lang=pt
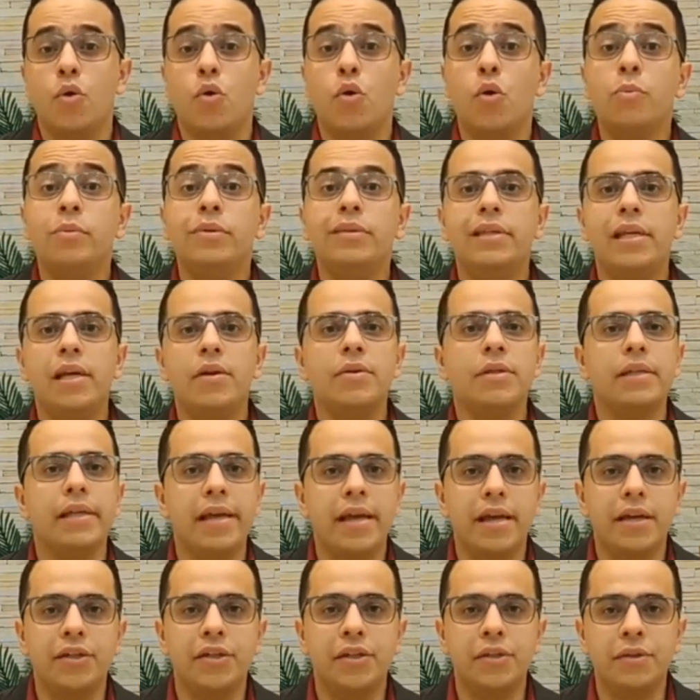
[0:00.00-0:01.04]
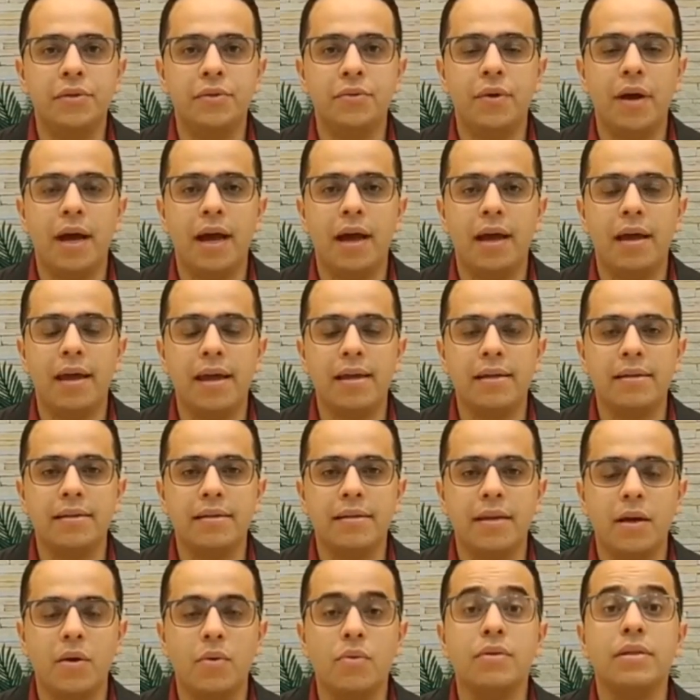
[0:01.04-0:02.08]
como Deus reagiu a
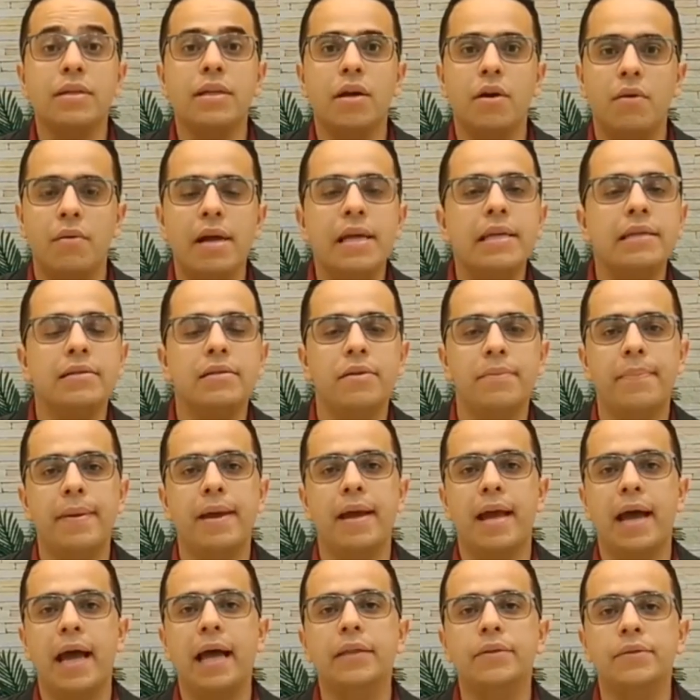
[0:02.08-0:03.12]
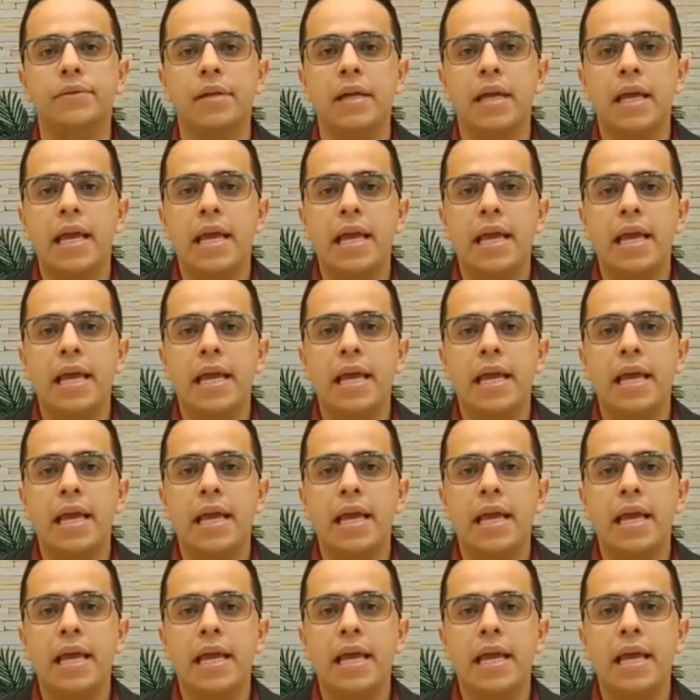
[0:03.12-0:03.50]
essa consequência do pecado